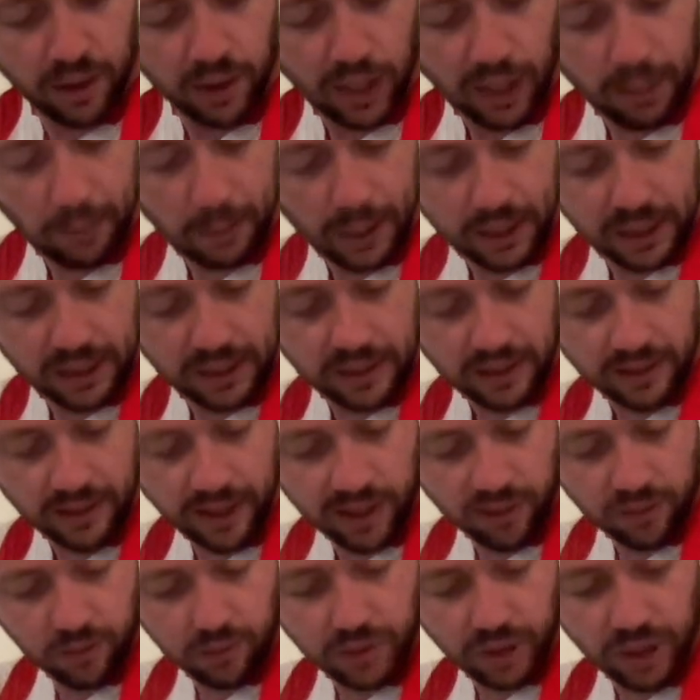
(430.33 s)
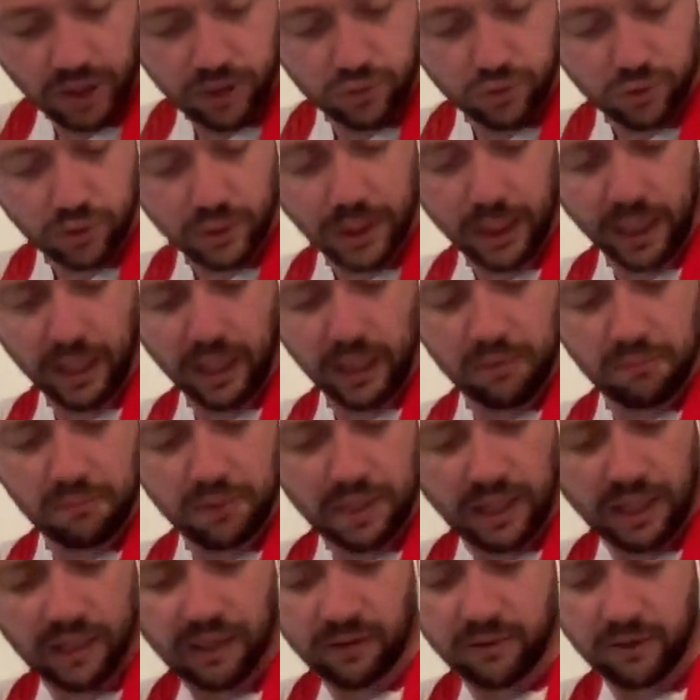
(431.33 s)
Après, les détails sont très jolis,
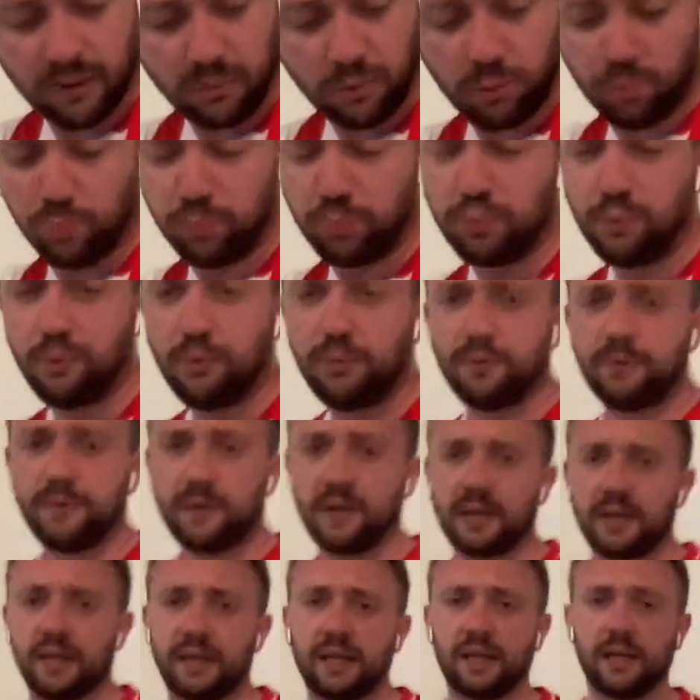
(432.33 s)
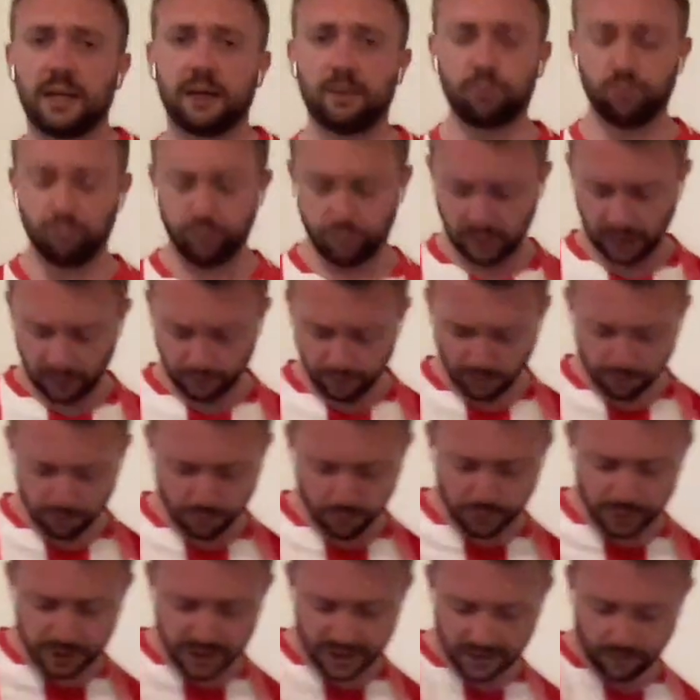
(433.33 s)
mais il a l'air vraiment plus fin et un peu
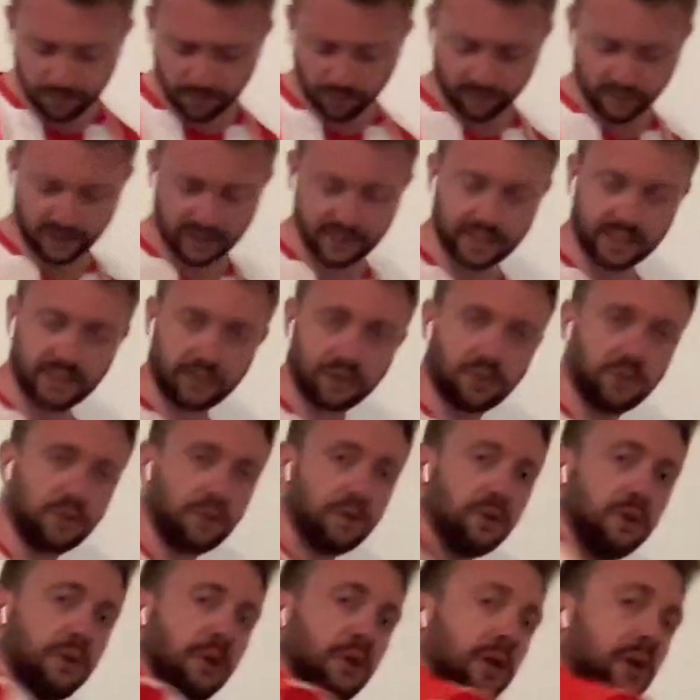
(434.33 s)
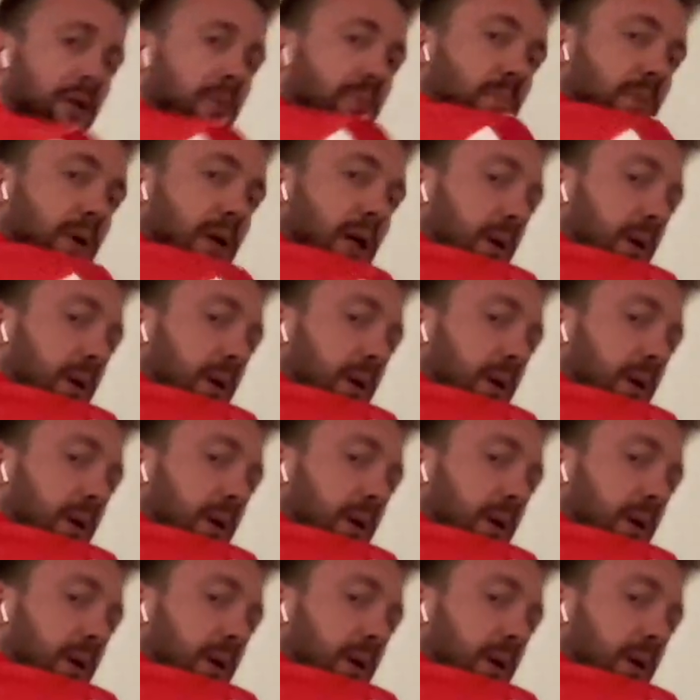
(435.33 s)
plus cheap, on va dire, euh, par